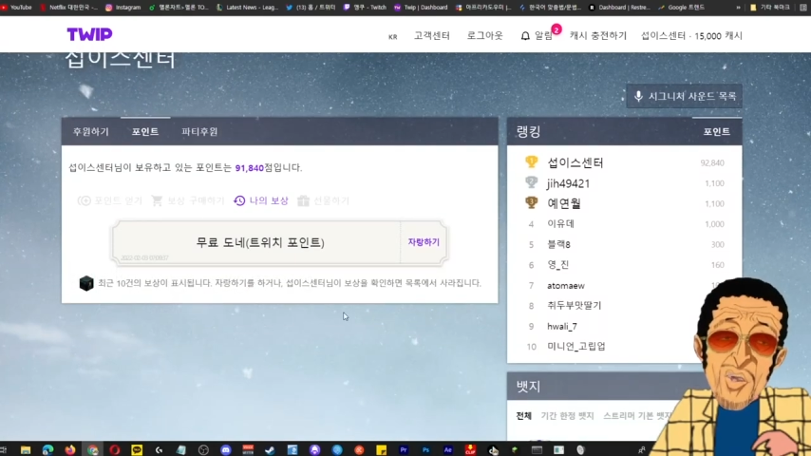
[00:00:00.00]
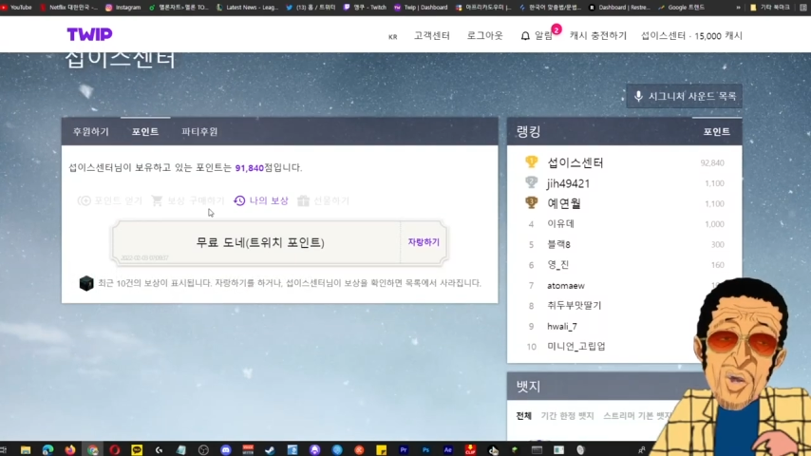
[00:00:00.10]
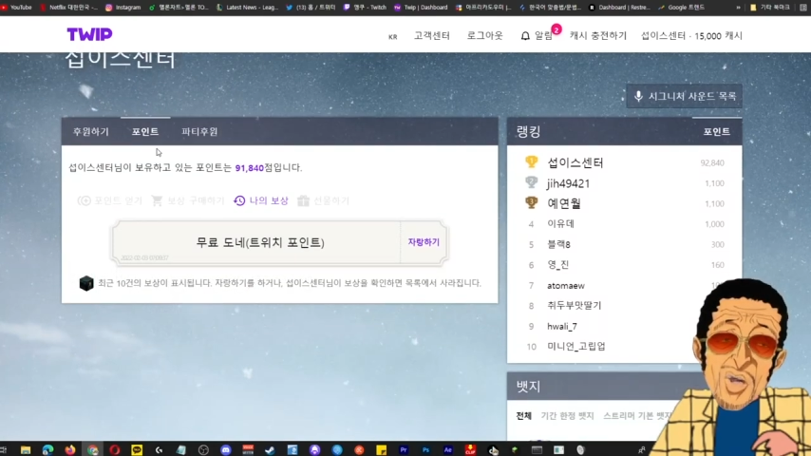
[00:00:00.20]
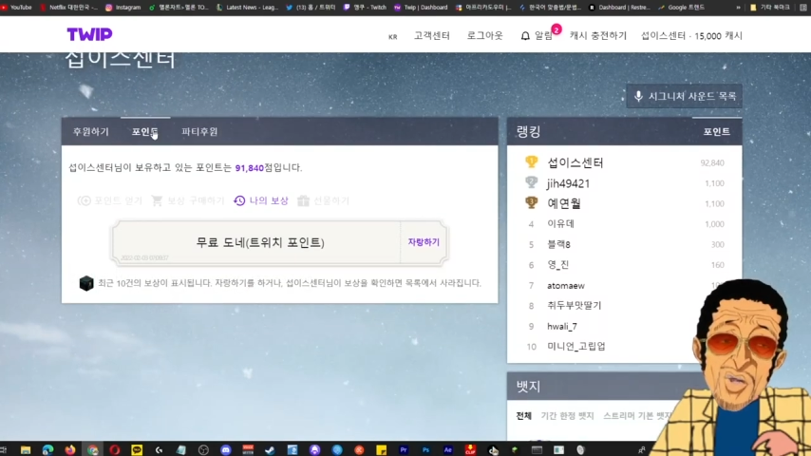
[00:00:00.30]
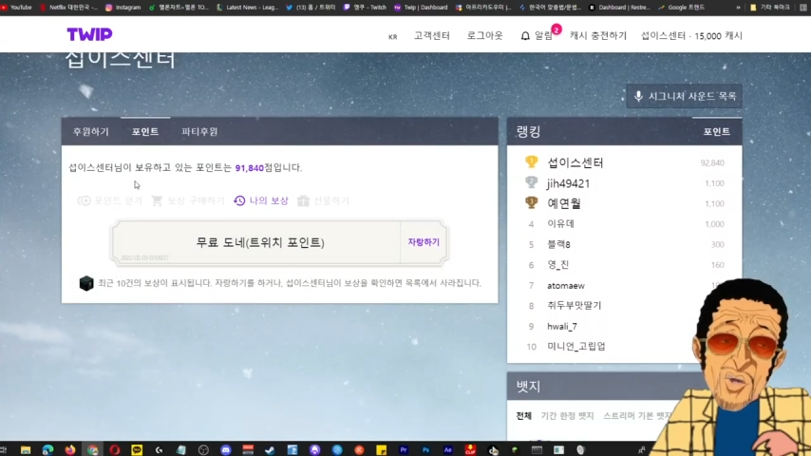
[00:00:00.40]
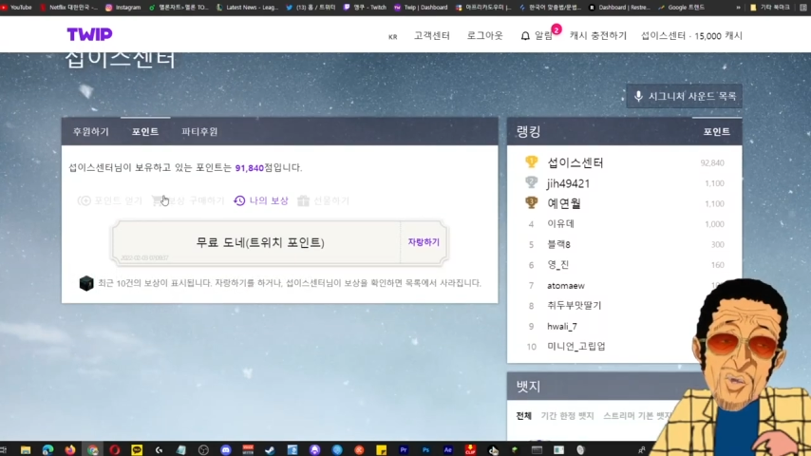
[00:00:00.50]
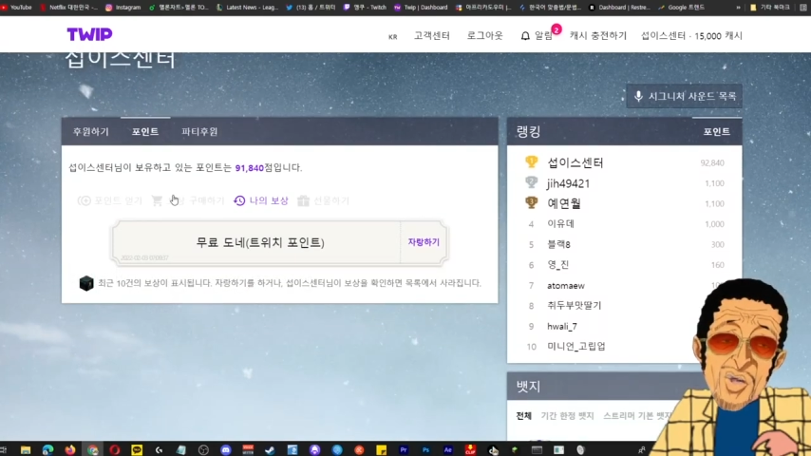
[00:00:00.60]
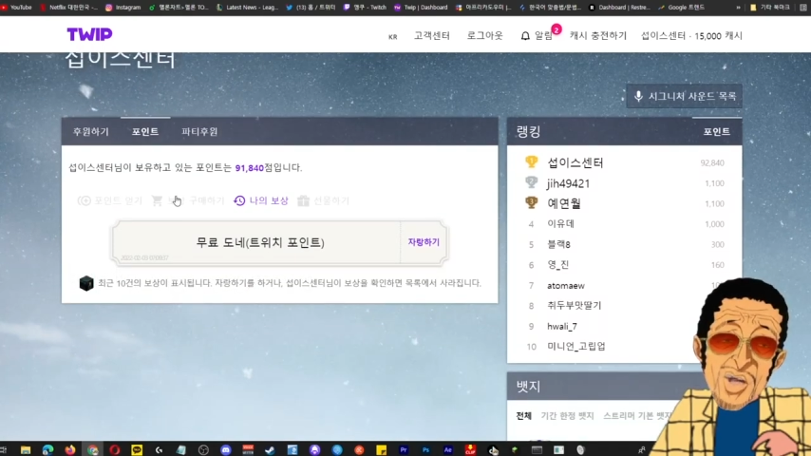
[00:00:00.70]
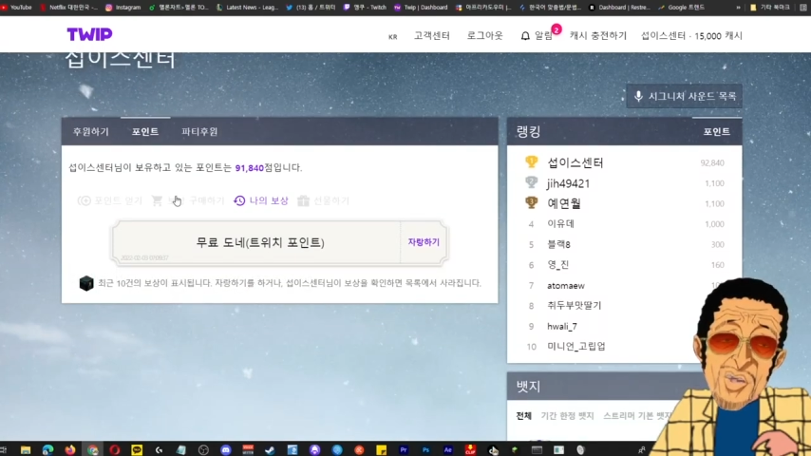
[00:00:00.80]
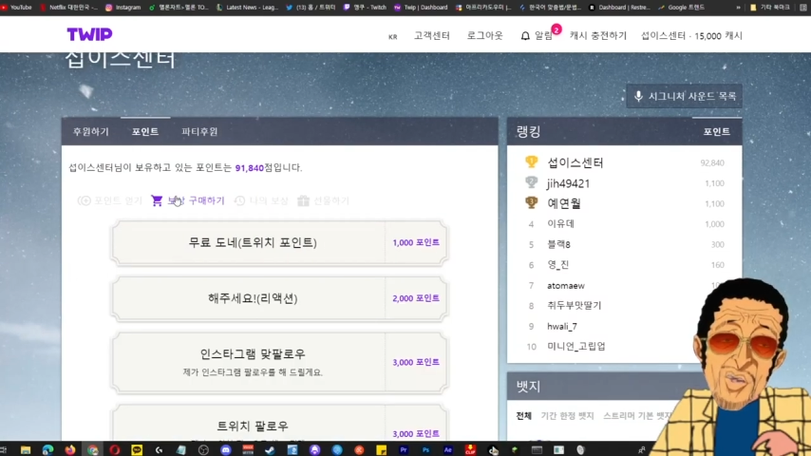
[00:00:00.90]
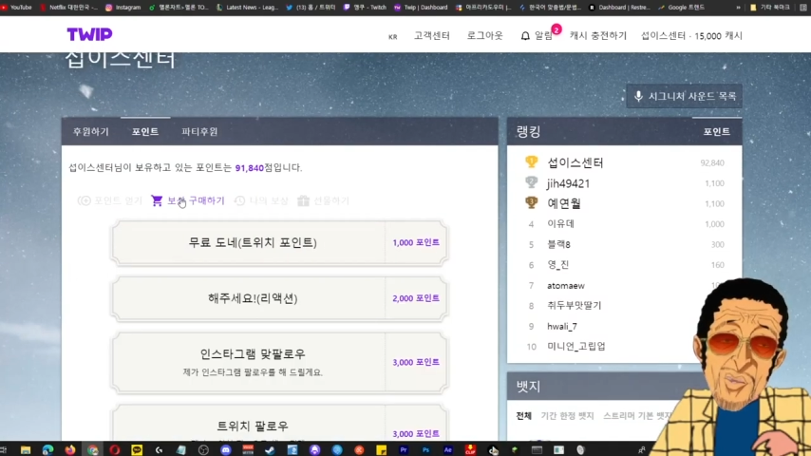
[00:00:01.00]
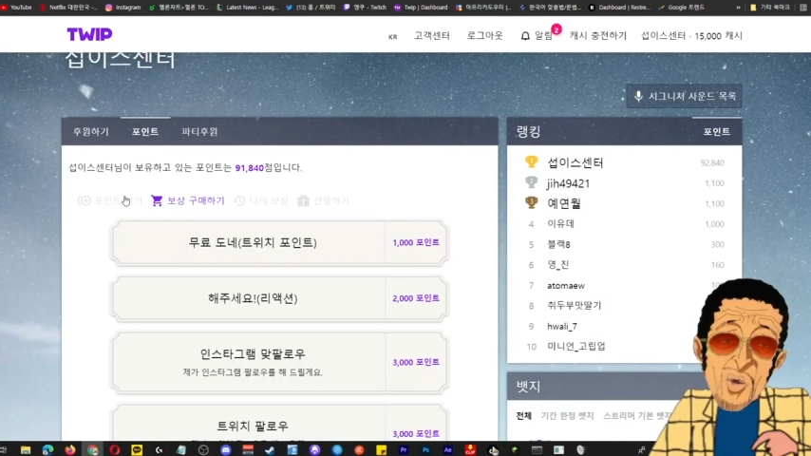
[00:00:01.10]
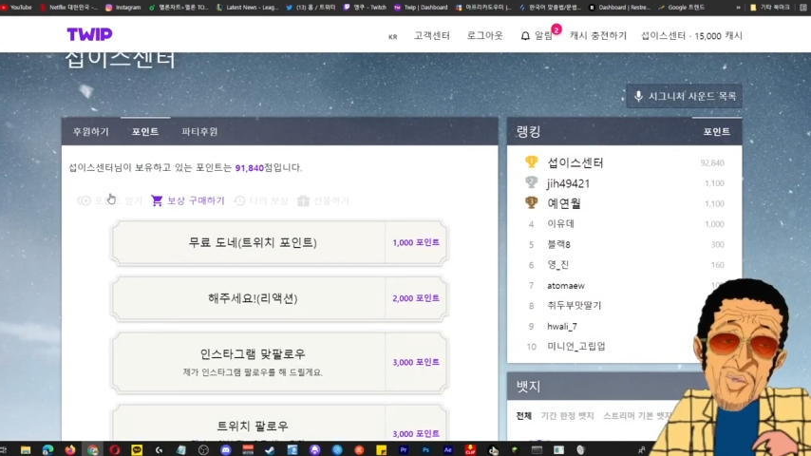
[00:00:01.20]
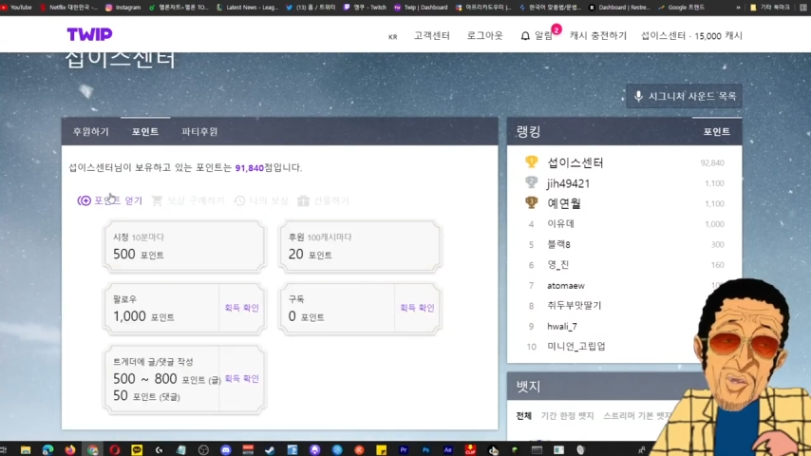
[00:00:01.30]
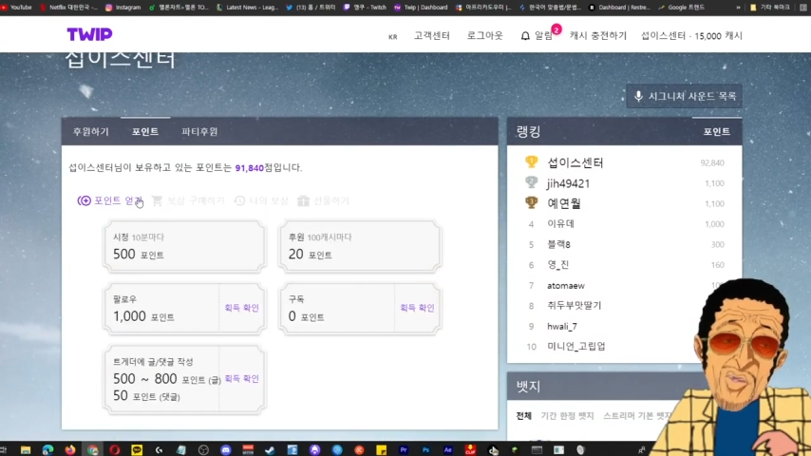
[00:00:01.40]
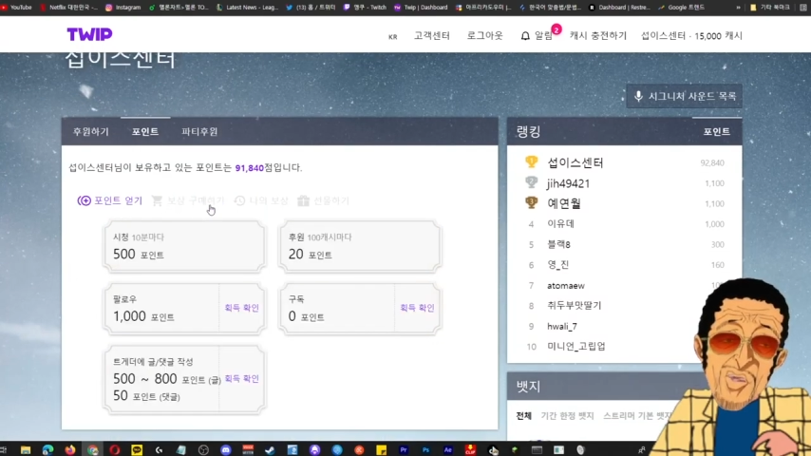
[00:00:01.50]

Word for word: 그리고 제가 여기 보시면은